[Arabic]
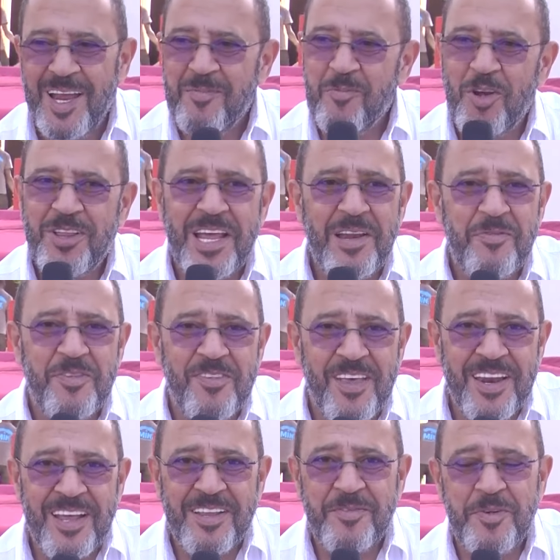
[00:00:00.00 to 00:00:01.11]
المختلف
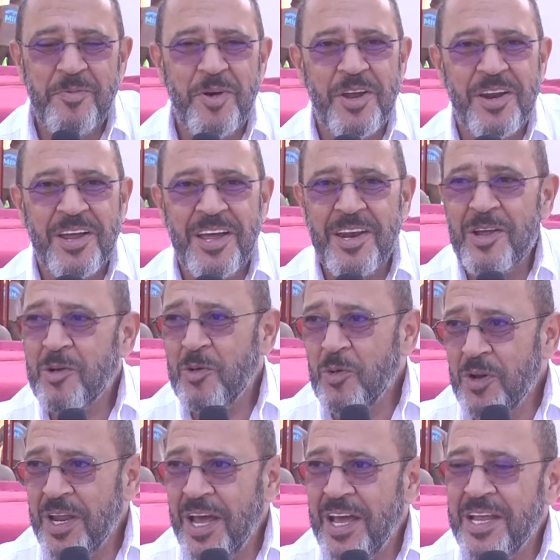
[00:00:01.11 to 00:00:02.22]
السنه دي في مهرجان
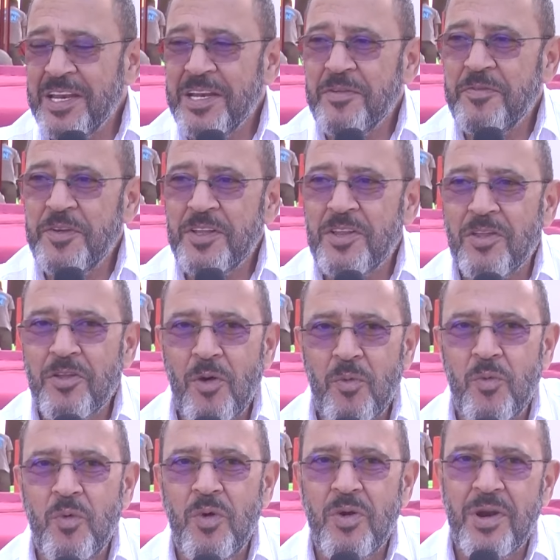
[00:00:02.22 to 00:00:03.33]
الجونه ان في
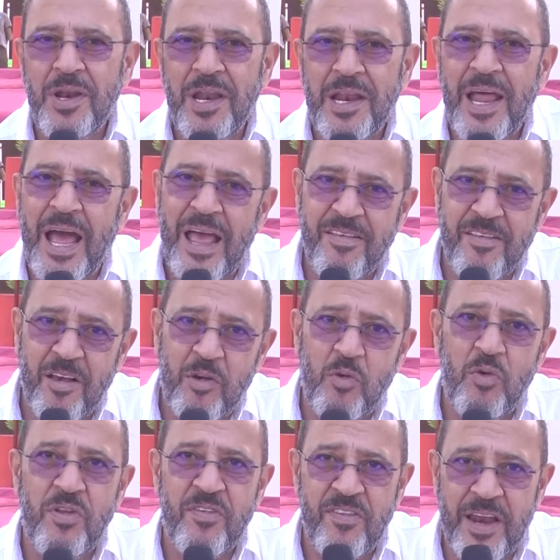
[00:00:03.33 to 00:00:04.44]
تطور للاحسن
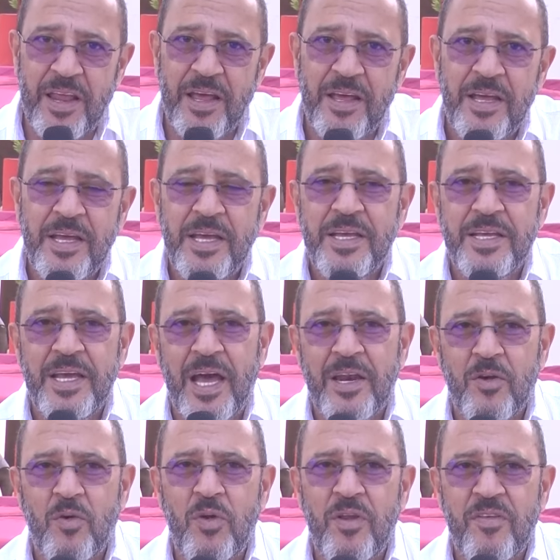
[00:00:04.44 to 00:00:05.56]
كل سنه يعني
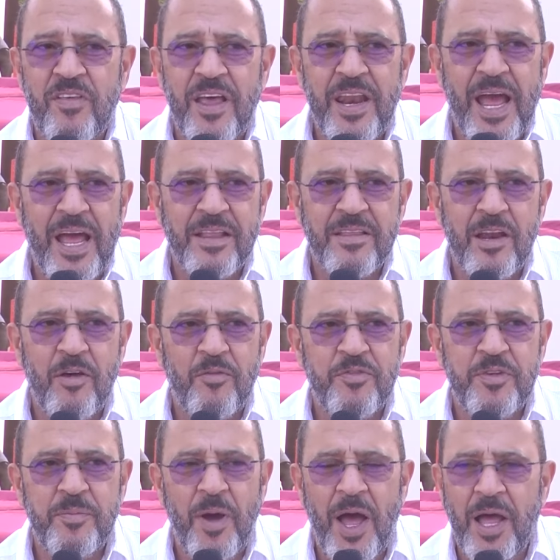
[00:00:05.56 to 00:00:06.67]
كل سنة حتى لو
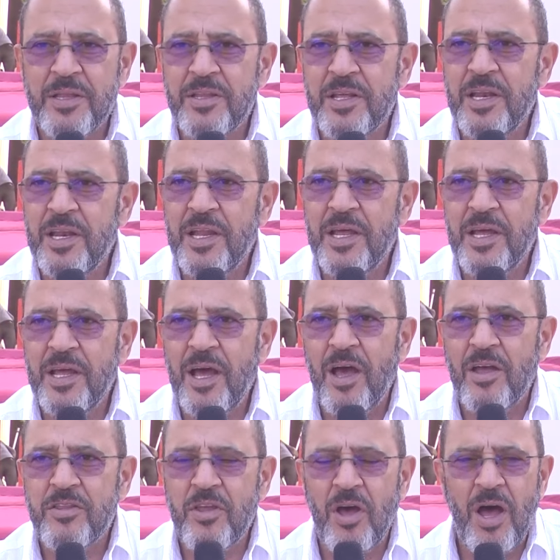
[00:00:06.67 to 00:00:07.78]
في بعض
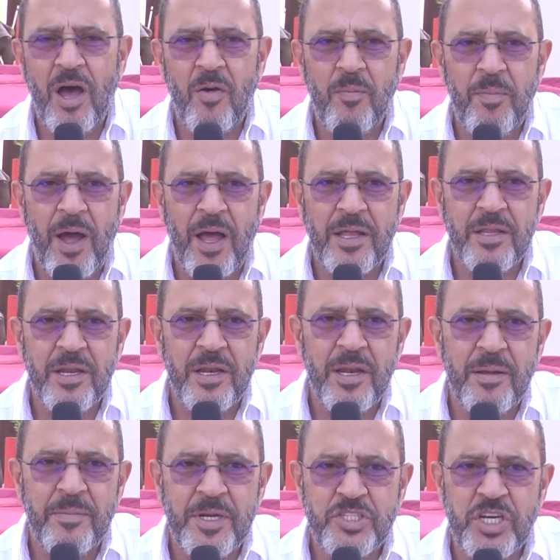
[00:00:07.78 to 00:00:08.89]
الأخطاء أو بعض
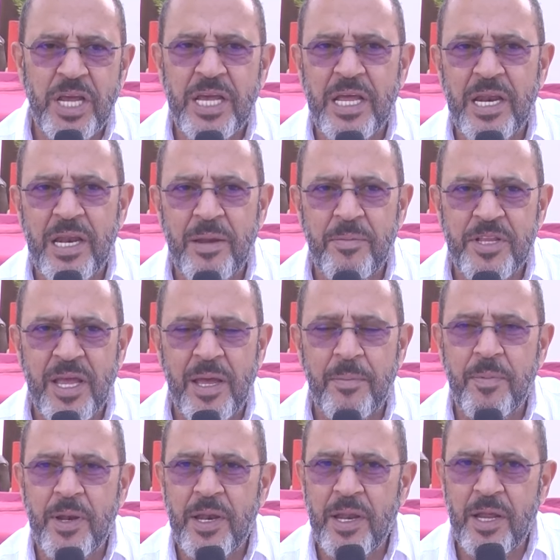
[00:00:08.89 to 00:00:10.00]
المشاكل اللي
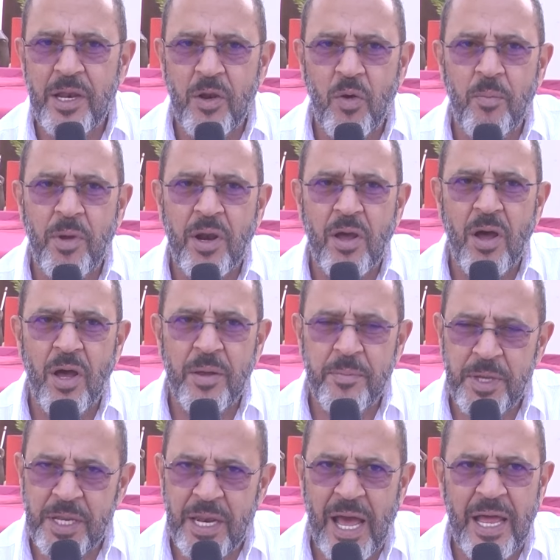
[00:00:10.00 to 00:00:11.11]
بتقابل اللي هم
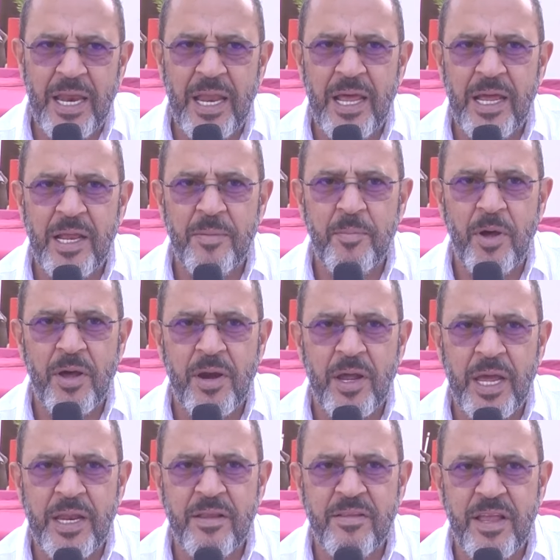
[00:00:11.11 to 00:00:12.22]
القائمين على
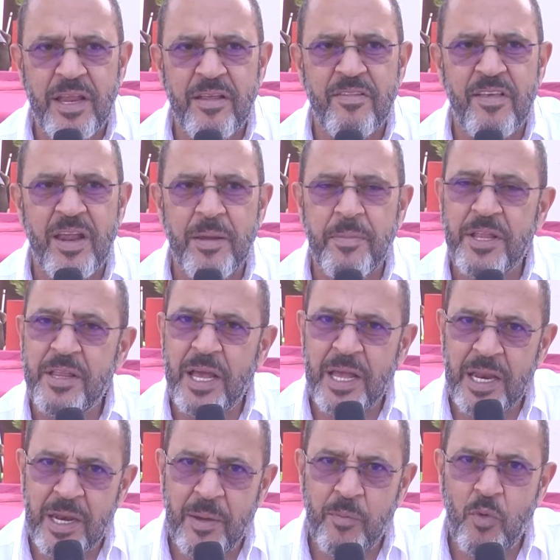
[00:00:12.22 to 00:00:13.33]
المهرجان تاني سنة
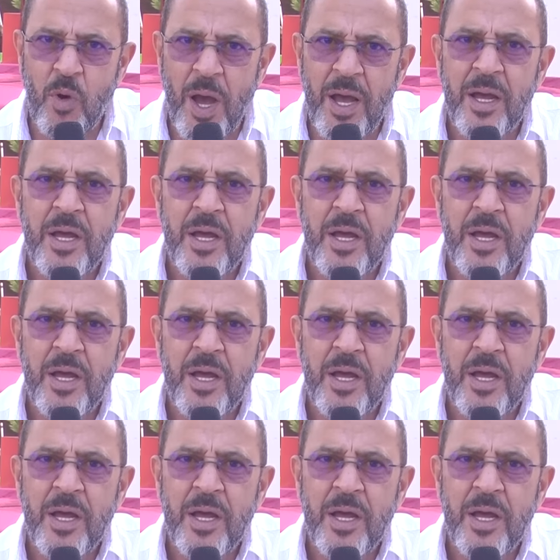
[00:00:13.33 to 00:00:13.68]
بيتجنبوها